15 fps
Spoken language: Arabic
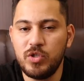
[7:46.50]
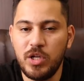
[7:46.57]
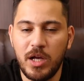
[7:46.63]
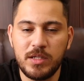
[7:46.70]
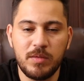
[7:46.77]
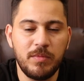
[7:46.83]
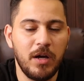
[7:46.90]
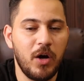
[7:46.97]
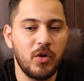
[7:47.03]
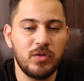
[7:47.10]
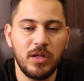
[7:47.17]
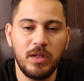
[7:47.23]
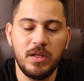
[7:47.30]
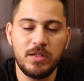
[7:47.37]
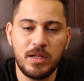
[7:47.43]
والجهاز بياخذ
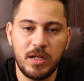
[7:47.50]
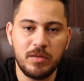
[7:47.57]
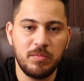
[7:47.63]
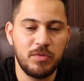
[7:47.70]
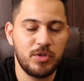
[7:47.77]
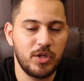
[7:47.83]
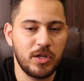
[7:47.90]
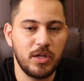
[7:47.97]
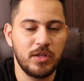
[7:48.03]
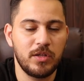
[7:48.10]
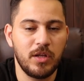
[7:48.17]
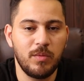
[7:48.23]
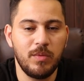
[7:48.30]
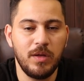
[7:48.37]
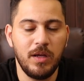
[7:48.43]
تحديثات بشكل
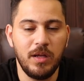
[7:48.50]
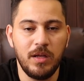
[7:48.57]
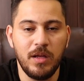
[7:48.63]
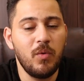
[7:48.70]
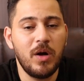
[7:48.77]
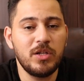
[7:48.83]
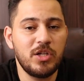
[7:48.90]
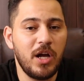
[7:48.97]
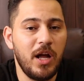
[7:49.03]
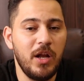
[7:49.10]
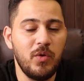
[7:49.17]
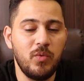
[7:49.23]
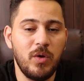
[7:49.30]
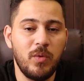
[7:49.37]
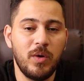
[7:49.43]
طبيعي الواجهه
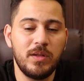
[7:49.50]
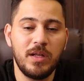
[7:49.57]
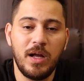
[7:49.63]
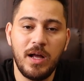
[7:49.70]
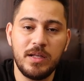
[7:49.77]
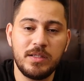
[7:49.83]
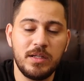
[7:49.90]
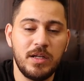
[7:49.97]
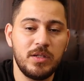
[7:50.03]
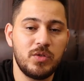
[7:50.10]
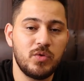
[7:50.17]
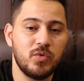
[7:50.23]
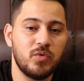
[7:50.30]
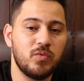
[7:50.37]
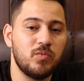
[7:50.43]
حلوه وادائها
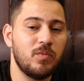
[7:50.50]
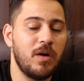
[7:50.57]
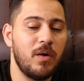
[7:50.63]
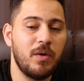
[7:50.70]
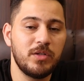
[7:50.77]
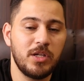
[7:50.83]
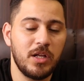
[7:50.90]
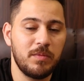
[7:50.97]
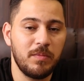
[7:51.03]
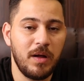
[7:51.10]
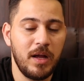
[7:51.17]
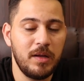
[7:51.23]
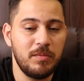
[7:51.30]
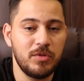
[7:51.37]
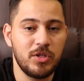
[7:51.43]
سلس وما واجهت
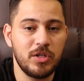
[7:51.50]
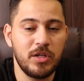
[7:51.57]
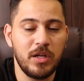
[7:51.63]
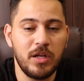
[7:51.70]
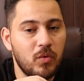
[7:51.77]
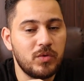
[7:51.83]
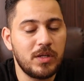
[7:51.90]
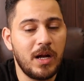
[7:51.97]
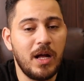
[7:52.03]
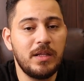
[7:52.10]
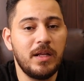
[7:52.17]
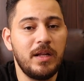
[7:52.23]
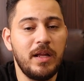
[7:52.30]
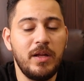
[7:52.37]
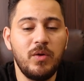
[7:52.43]
مع اي مشكله
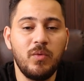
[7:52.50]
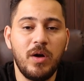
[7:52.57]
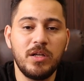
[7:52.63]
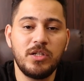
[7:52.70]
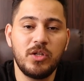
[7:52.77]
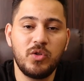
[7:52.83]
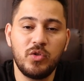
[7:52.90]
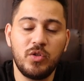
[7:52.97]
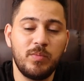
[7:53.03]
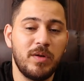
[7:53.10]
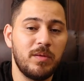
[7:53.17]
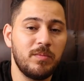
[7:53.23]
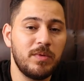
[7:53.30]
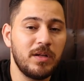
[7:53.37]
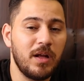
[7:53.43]
وصراحه هي الواجهه
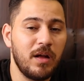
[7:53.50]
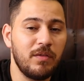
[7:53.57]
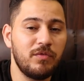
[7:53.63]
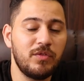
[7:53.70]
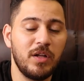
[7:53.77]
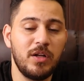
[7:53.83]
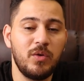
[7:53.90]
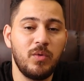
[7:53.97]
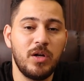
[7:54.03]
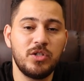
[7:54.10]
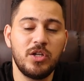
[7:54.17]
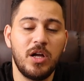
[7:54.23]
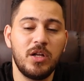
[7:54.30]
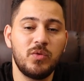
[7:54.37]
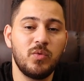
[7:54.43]
تعتبر من افضل
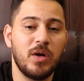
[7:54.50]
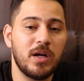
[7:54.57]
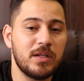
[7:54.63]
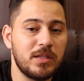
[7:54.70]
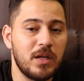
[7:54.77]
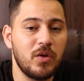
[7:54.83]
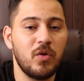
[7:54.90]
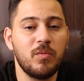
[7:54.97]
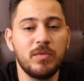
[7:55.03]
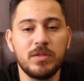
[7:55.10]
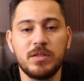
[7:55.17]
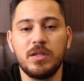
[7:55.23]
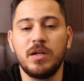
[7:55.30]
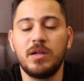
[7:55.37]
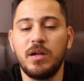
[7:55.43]
الواجهات واكثرهم
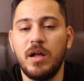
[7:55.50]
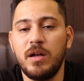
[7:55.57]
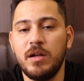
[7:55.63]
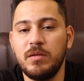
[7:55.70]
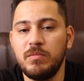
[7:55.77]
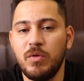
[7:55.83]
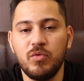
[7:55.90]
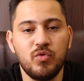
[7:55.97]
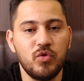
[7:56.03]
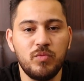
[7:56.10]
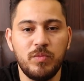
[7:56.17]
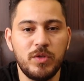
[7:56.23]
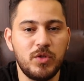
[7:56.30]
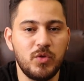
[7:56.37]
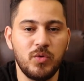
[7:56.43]
استقرارا موجود
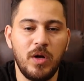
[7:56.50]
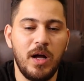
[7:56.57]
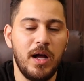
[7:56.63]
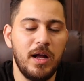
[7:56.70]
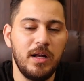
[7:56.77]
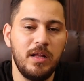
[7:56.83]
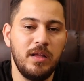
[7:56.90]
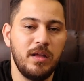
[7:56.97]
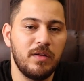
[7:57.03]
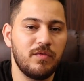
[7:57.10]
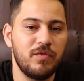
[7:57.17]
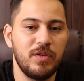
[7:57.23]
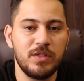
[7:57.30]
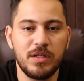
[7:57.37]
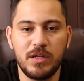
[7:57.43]
بالسوق حاليا
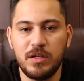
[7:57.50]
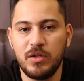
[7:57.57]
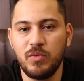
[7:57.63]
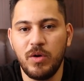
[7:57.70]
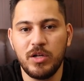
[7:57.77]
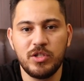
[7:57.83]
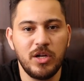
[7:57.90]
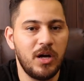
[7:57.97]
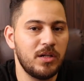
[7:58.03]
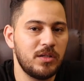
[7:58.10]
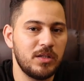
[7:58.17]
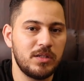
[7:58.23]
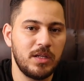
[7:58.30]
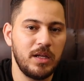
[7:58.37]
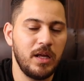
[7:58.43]
في ظل الواجهات
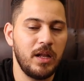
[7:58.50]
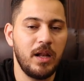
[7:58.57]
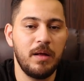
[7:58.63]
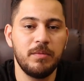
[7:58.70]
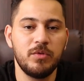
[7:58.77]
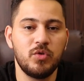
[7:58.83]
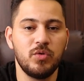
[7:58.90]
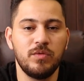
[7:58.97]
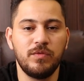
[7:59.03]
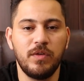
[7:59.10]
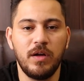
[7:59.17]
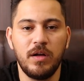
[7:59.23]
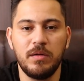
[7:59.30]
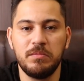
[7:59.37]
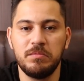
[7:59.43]
السيئه اللي عم
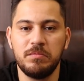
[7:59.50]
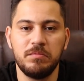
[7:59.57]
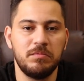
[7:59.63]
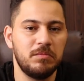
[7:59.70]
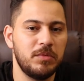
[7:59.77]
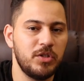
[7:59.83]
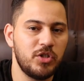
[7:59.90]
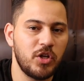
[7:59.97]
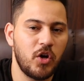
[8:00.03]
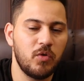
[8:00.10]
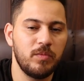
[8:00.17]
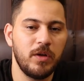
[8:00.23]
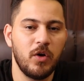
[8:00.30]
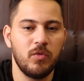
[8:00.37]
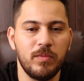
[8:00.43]
نشوفها من
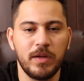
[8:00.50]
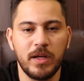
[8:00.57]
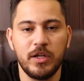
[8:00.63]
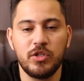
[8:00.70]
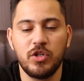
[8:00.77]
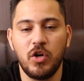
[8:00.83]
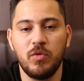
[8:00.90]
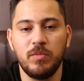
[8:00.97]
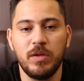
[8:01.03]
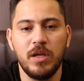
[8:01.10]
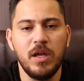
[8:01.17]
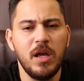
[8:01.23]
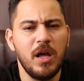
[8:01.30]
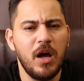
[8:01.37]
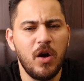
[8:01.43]
شاومي من غير شاومي
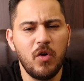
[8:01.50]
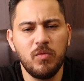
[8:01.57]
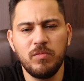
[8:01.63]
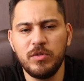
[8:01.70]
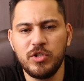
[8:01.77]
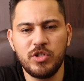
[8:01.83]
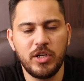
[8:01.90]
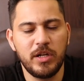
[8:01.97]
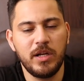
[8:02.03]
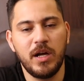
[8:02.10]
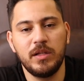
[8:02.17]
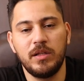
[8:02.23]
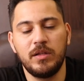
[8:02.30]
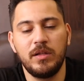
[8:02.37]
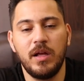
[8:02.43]
او من
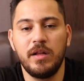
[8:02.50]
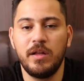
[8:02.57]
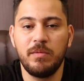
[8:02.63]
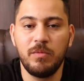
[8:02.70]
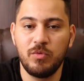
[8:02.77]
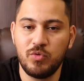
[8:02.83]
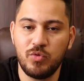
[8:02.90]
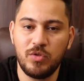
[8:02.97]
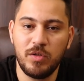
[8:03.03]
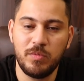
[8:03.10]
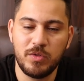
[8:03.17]
الشركات الثانيه الموجوده